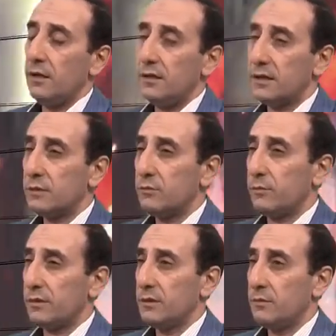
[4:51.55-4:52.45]
Летом мы
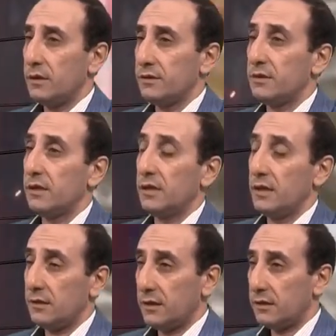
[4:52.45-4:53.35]
поднимались на
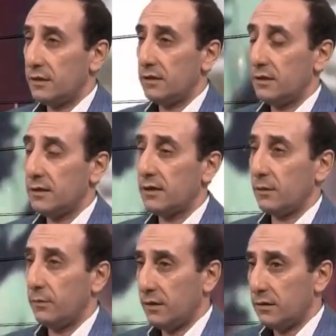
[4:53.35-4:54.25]
Яйлаги, и
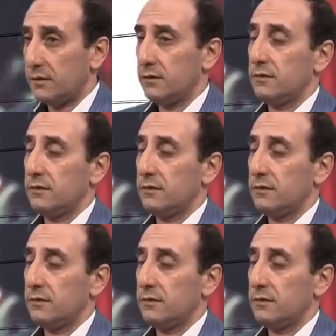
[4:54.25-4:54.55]
Карабах,